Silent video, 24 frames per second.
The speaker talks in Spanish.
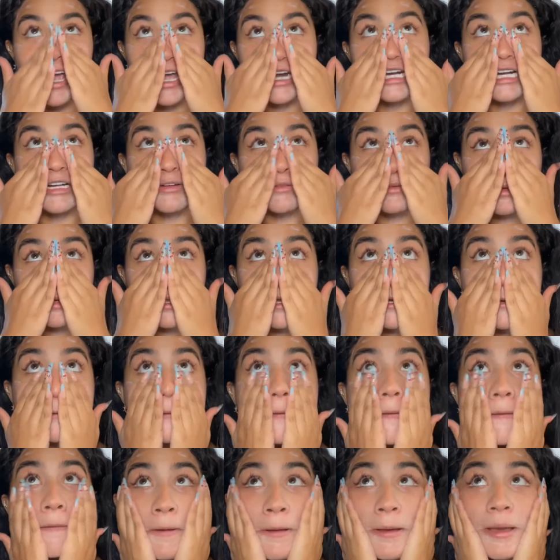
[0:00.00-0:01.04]
en el
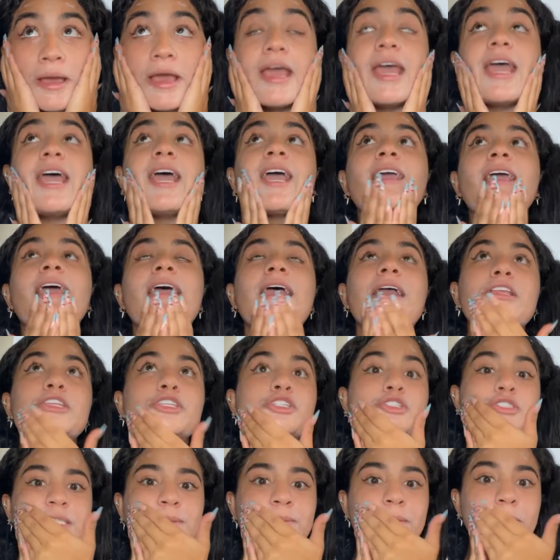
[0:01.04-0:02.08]
video es que
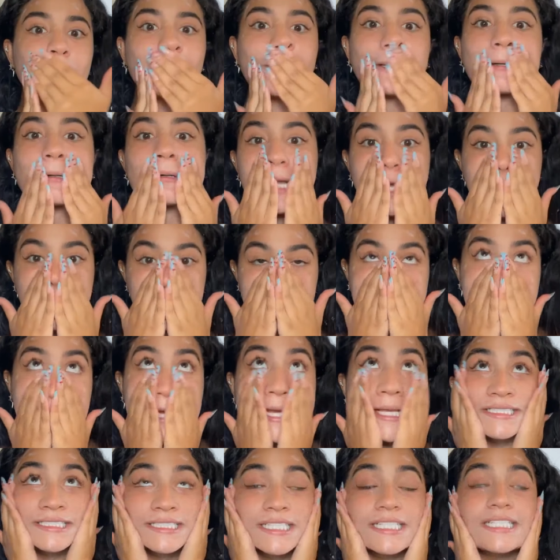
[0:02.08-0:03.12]
yo siempre me hago las
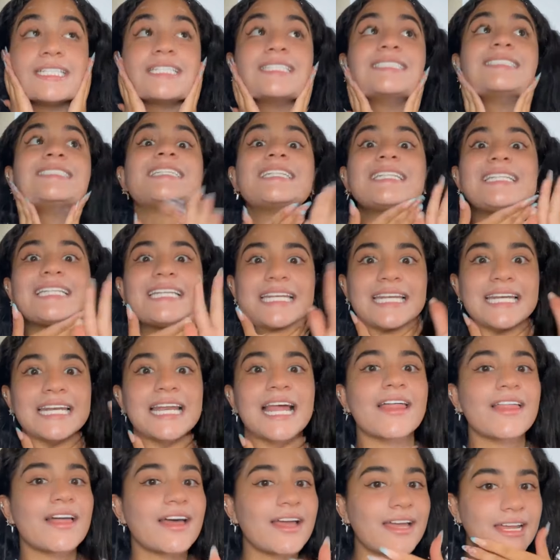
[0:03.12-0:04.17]
cejas sin
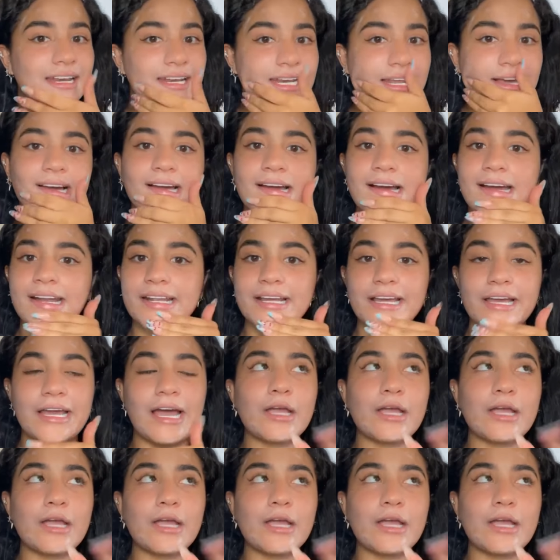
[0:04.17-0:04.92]
nada en la cara.